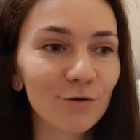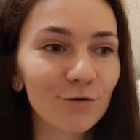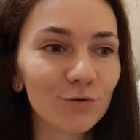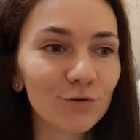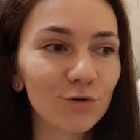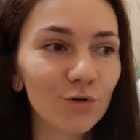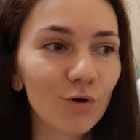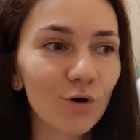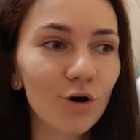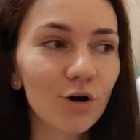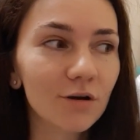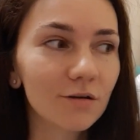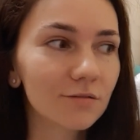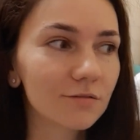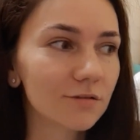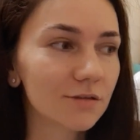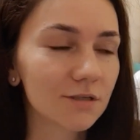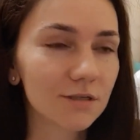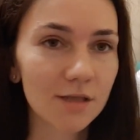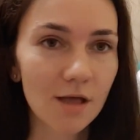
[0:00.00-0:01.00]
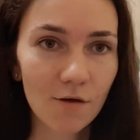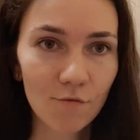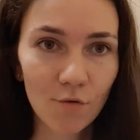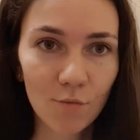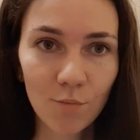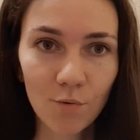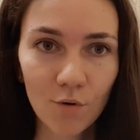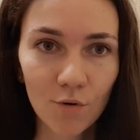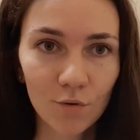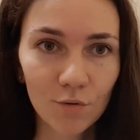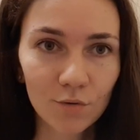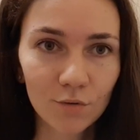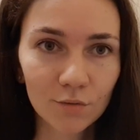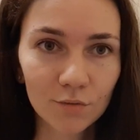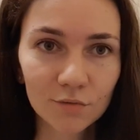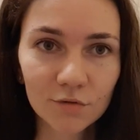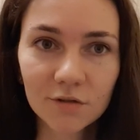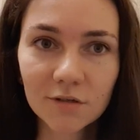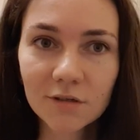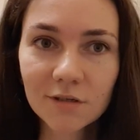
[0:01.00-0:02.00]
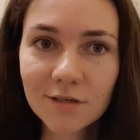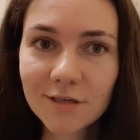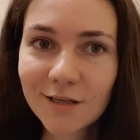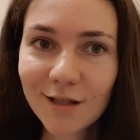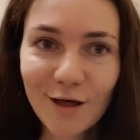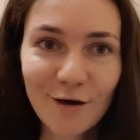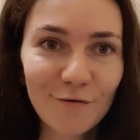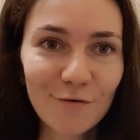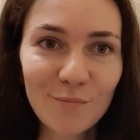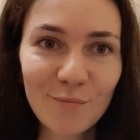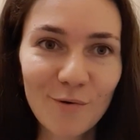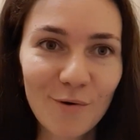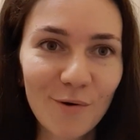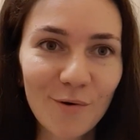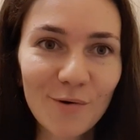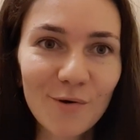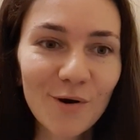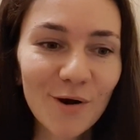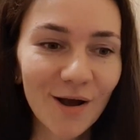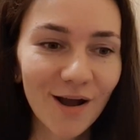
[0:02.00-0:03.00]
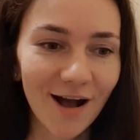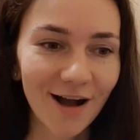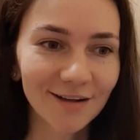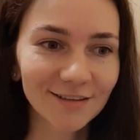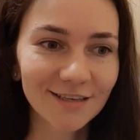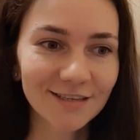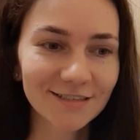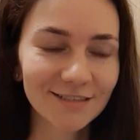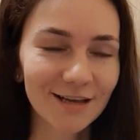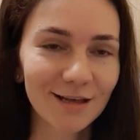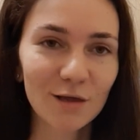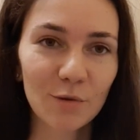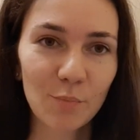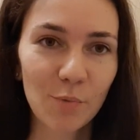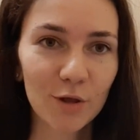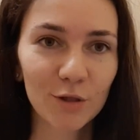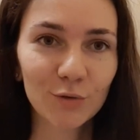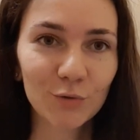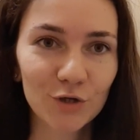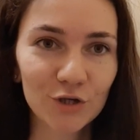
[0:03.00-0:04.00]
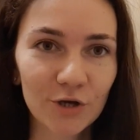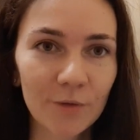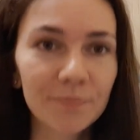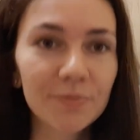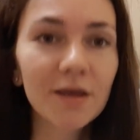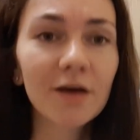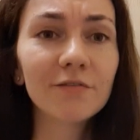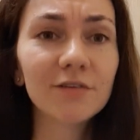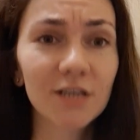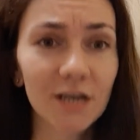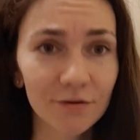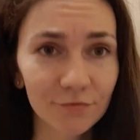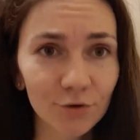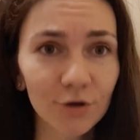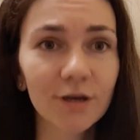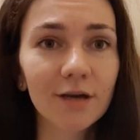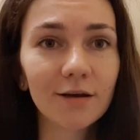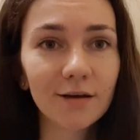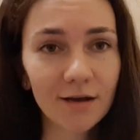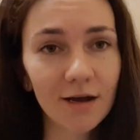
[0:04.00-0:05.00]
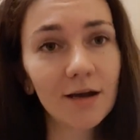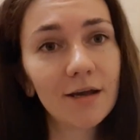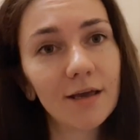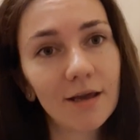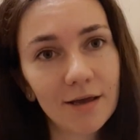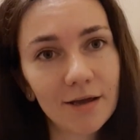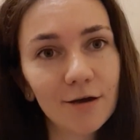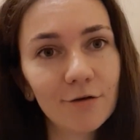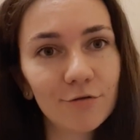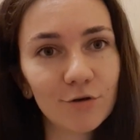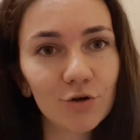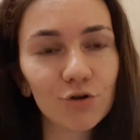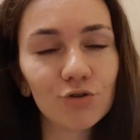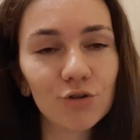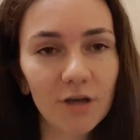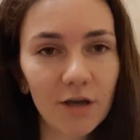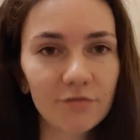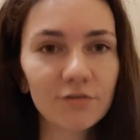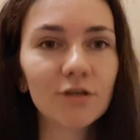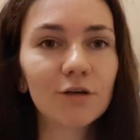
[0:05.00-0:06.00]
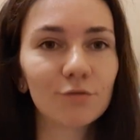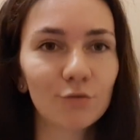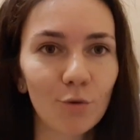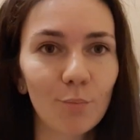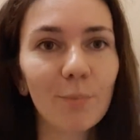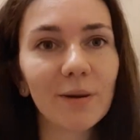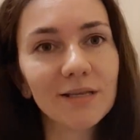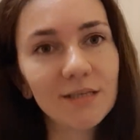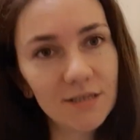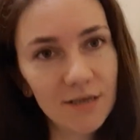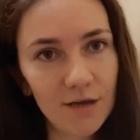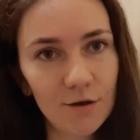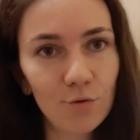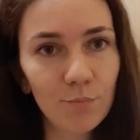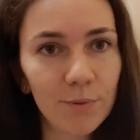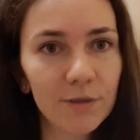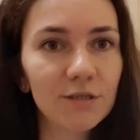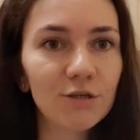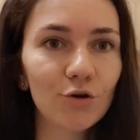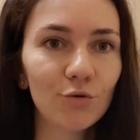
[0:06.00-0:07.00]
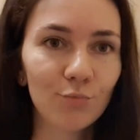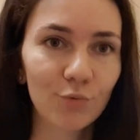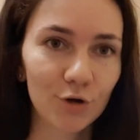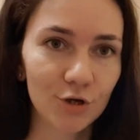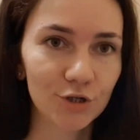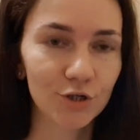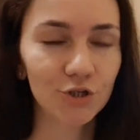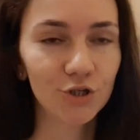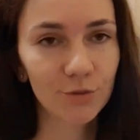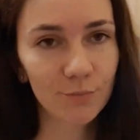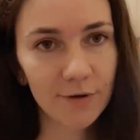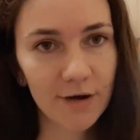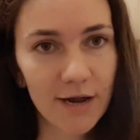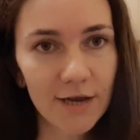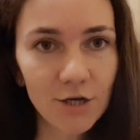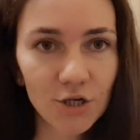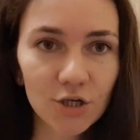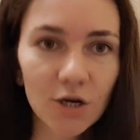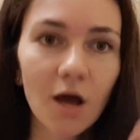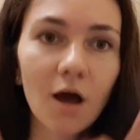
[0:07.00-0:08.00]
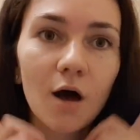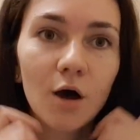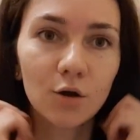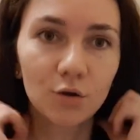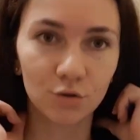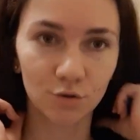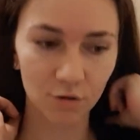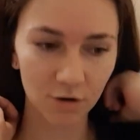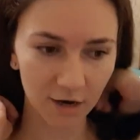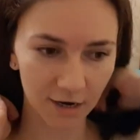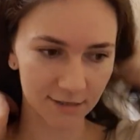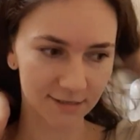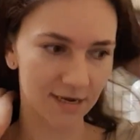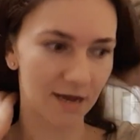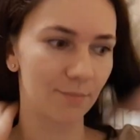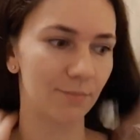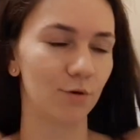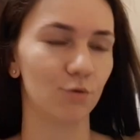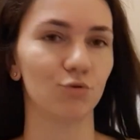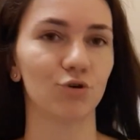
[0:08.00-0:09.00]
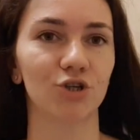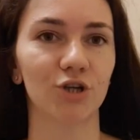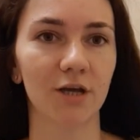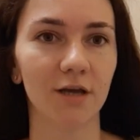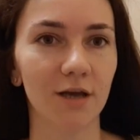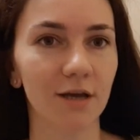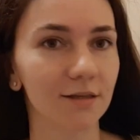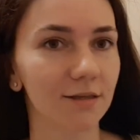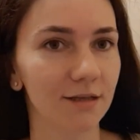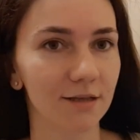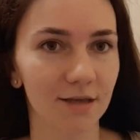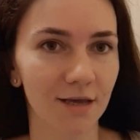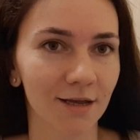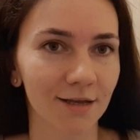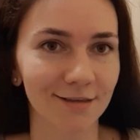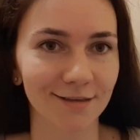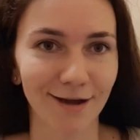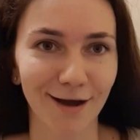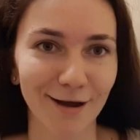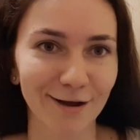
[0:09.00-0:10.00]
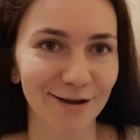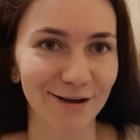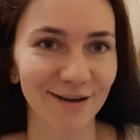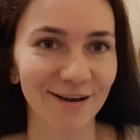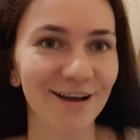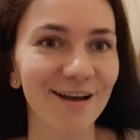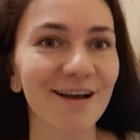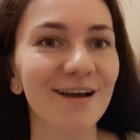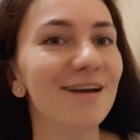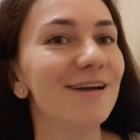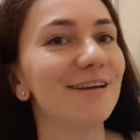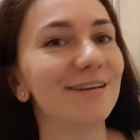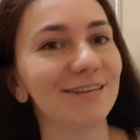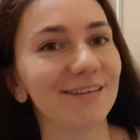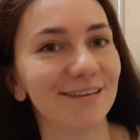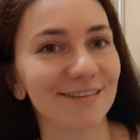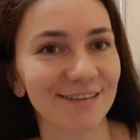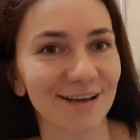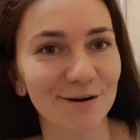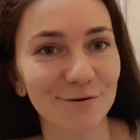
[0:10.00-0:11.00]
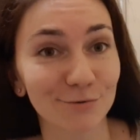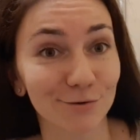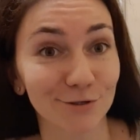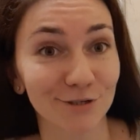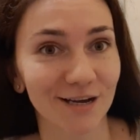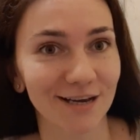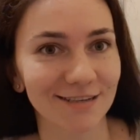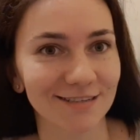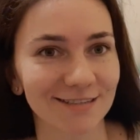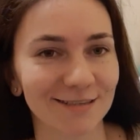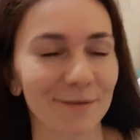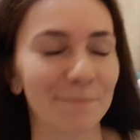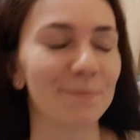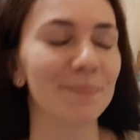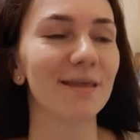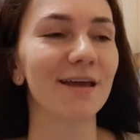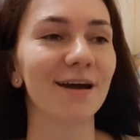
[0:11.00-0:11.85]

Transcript: Но, слава богу, слава богу, как-то стало получше. Все равно, как я и говорю, что я все равно потею, потею больше, чем раньше, но хотя бы уже это не так, не так ужасно.